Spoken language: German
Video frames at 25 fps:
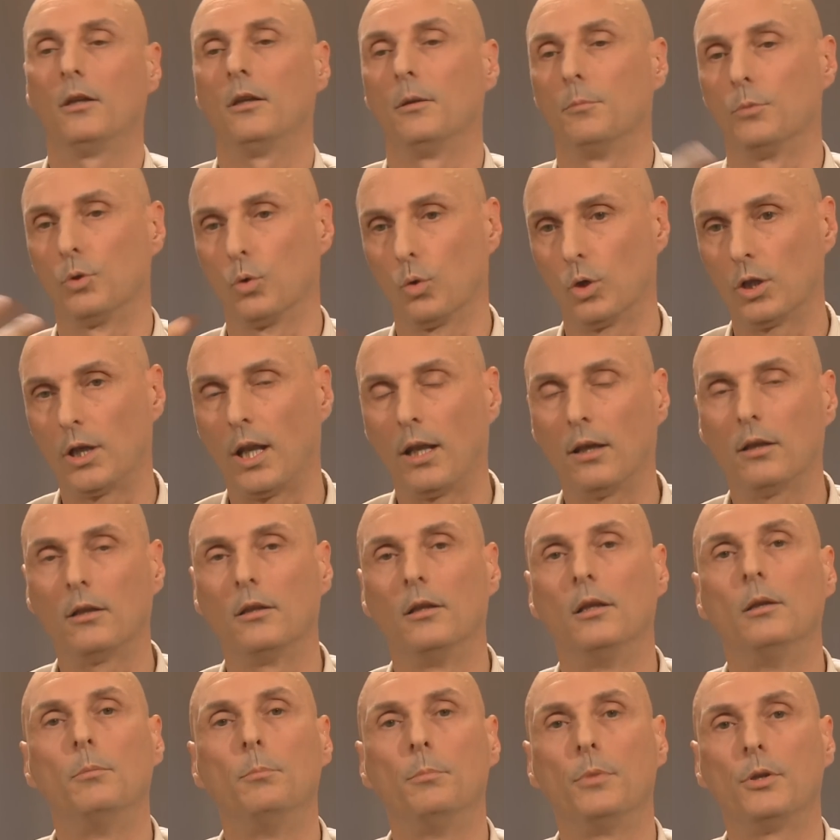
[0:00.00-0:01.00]
Im
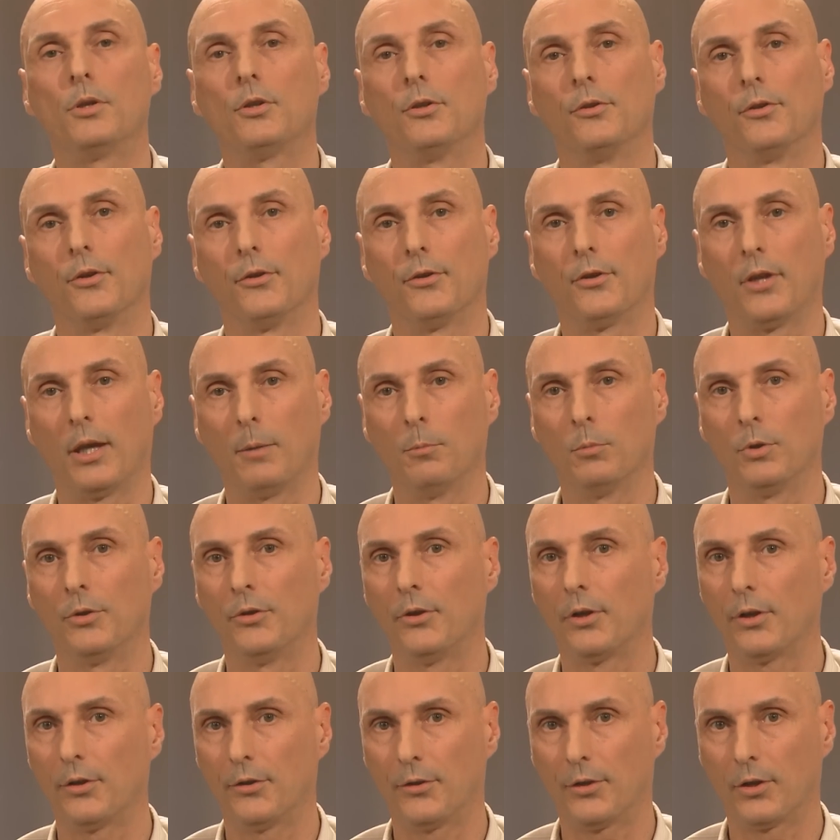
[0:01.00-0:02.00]
sogenannten limbischen System
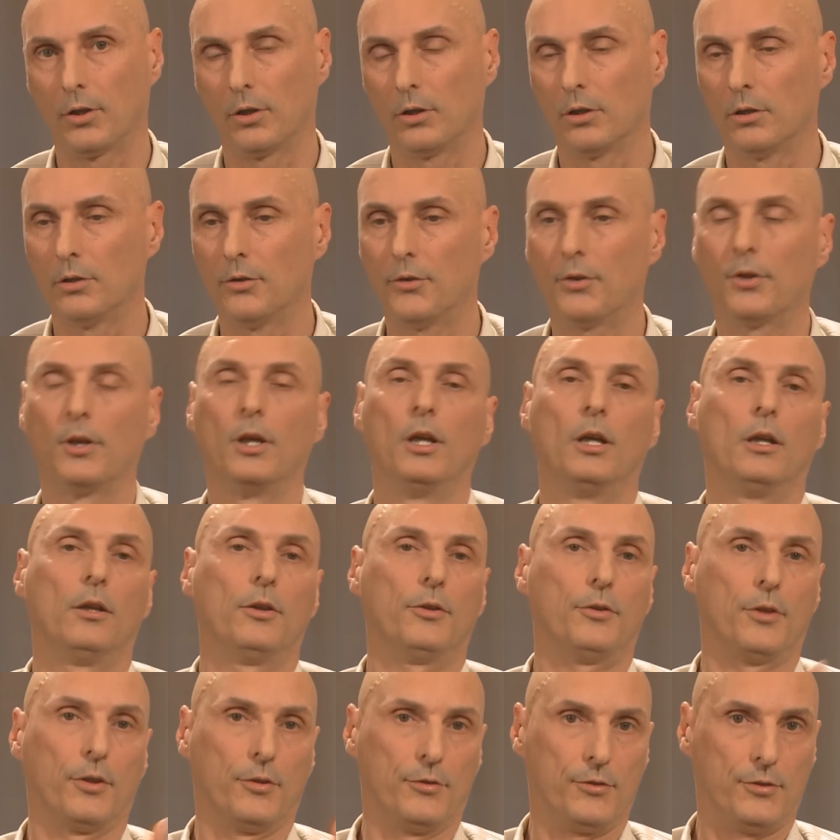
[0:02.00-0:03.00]
unseres Gehirns
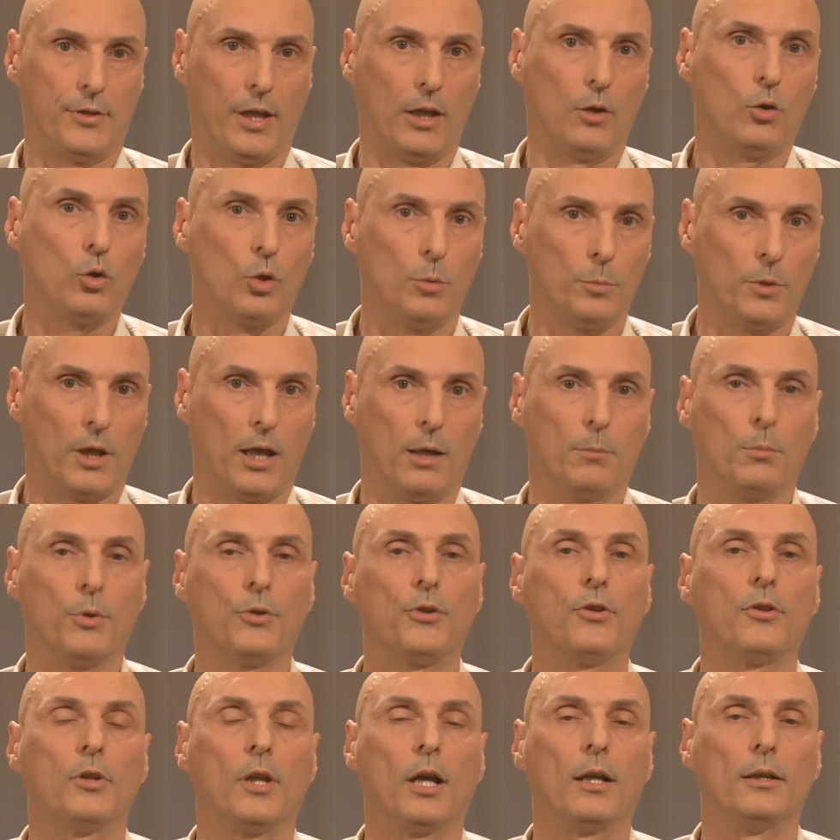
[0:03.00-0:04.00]
das ist das Zentrum der
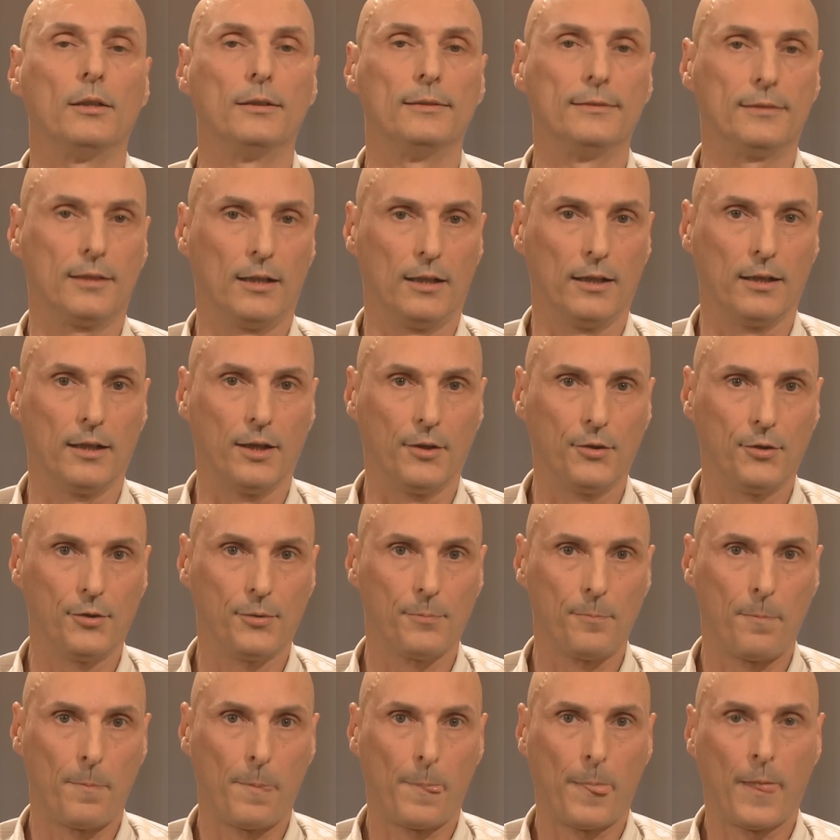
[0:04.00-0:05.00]
emotionalen
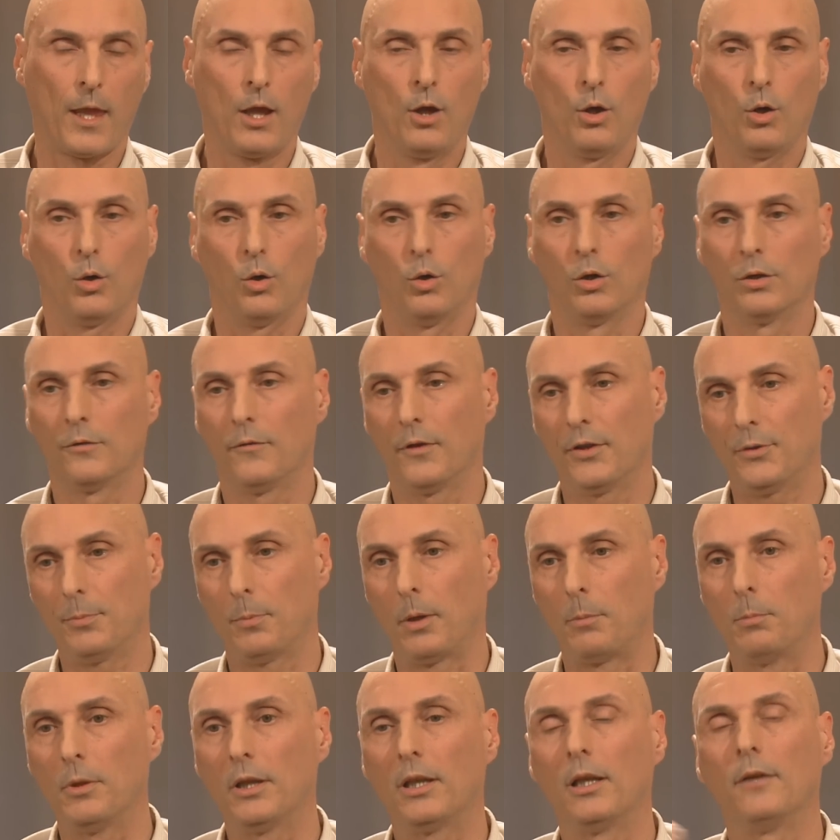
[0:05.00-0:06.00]
Intelligenz. Und was
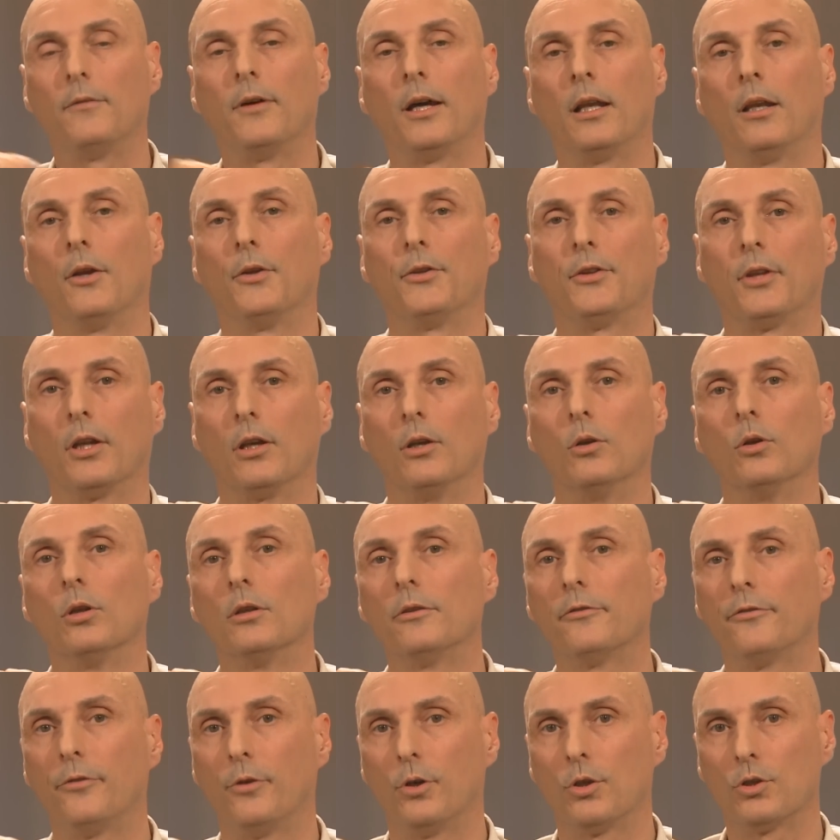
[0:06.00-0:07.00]
man mittlerweile aus der
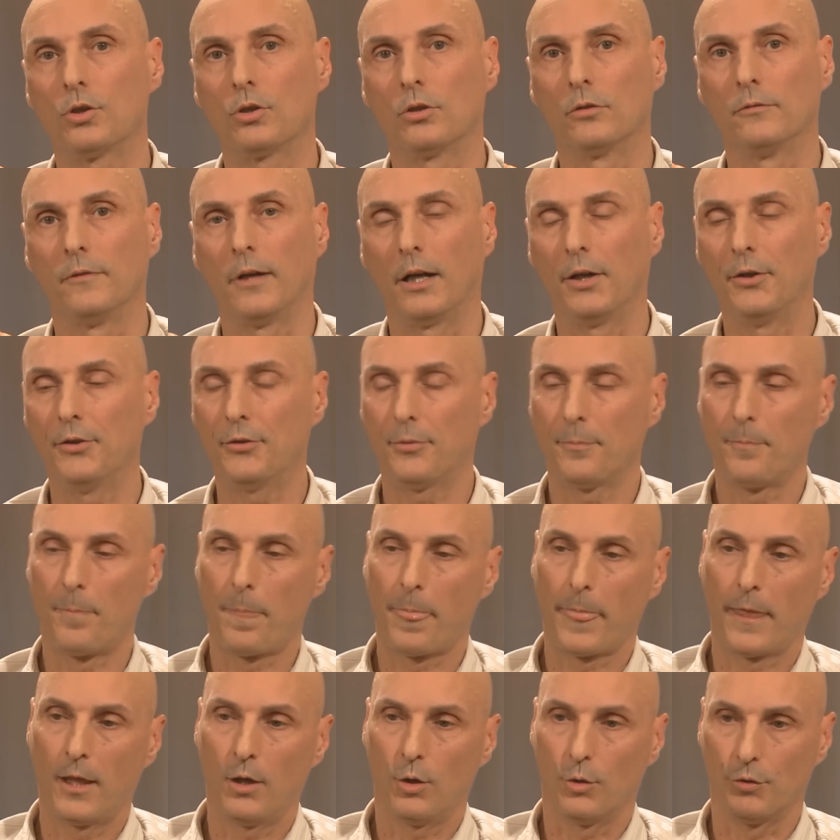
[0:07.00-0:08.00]
Gehirnforschung weiß,
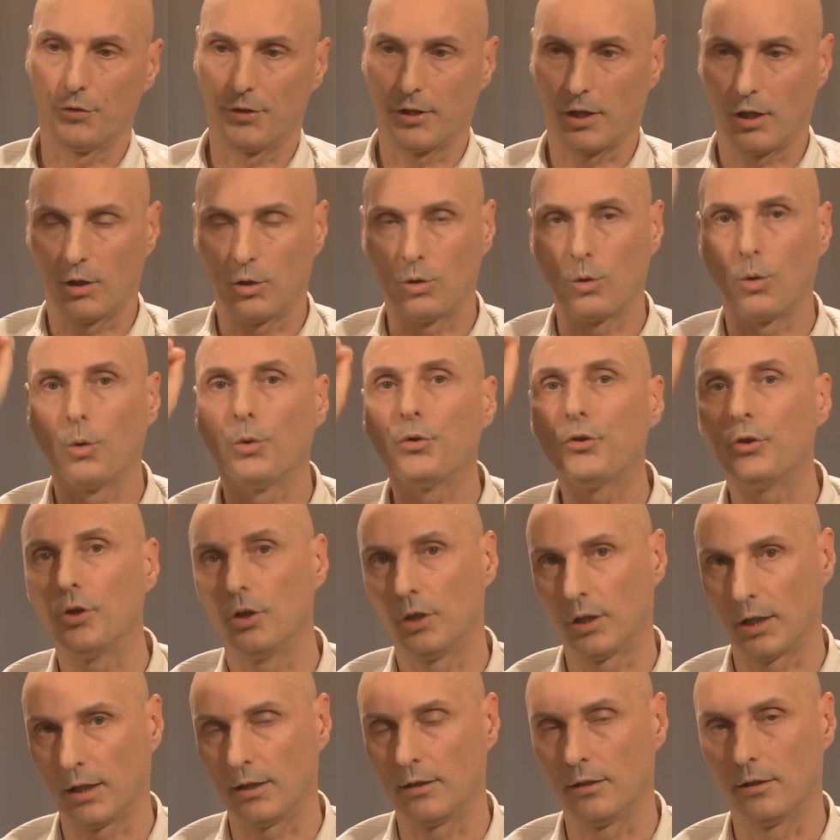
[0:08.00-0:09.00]
unsere
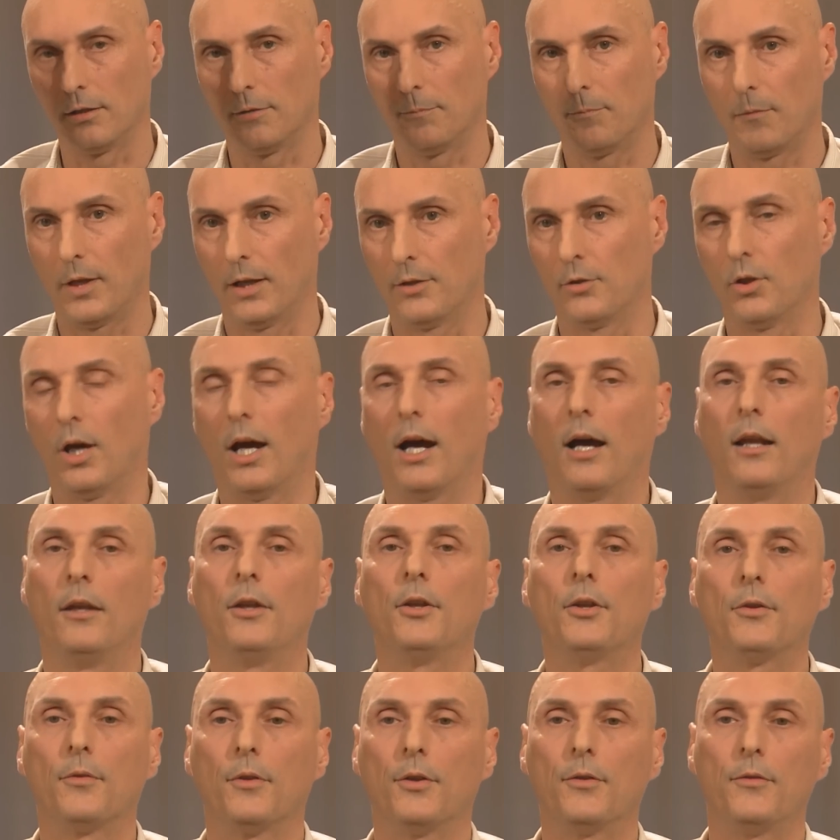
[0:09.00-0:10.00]
Großhirnrinde, also
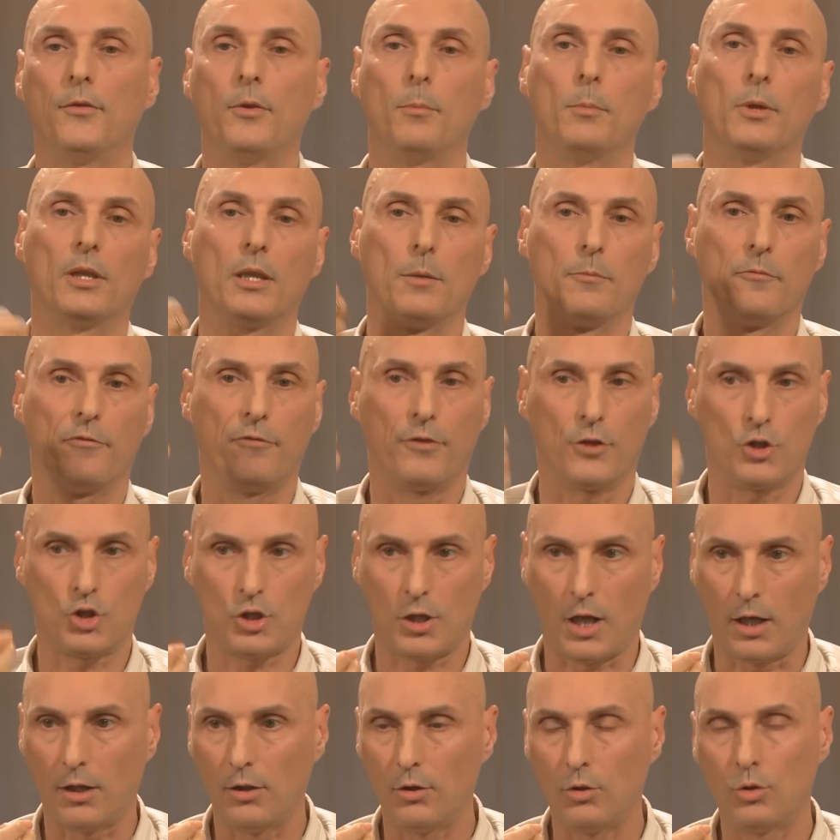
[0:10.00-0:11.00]
alles, was wir mit dem
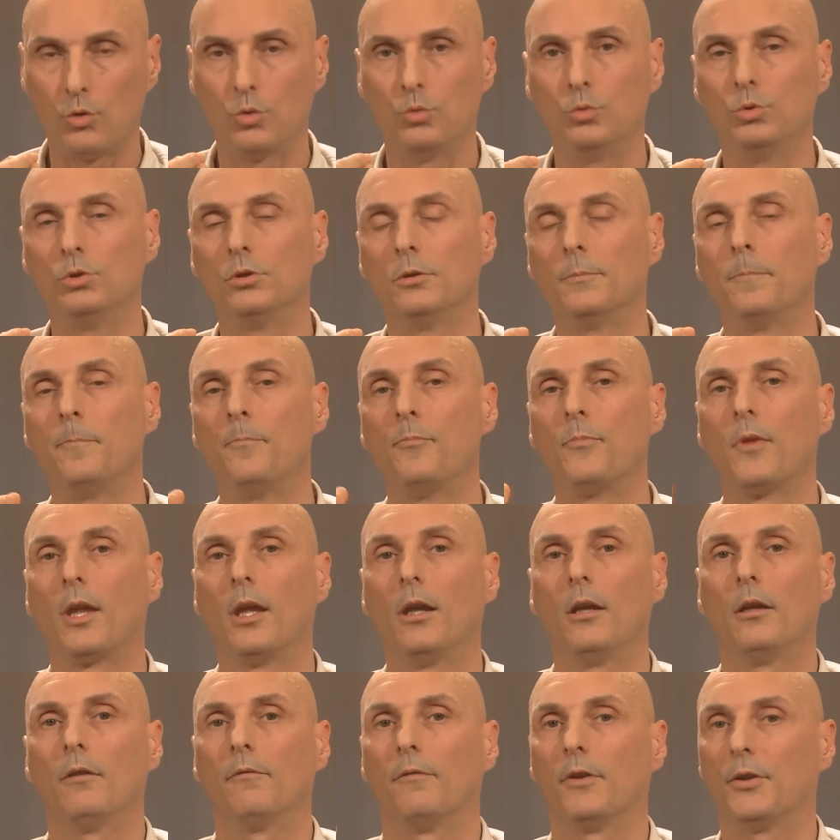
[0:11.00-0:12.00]
Verstand tun,
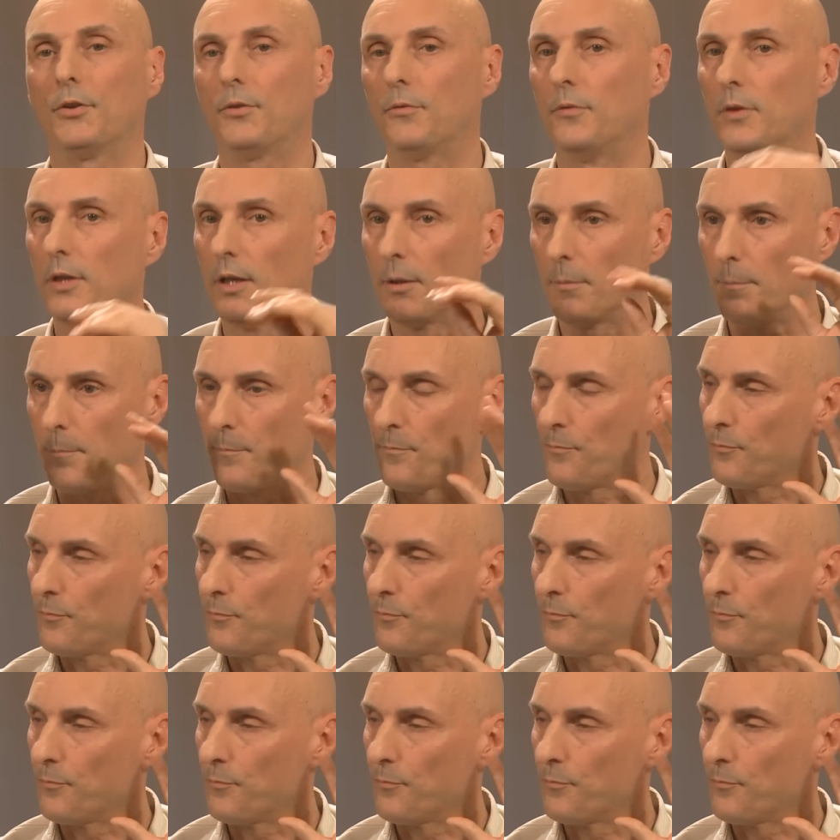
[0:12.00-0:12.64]
was wir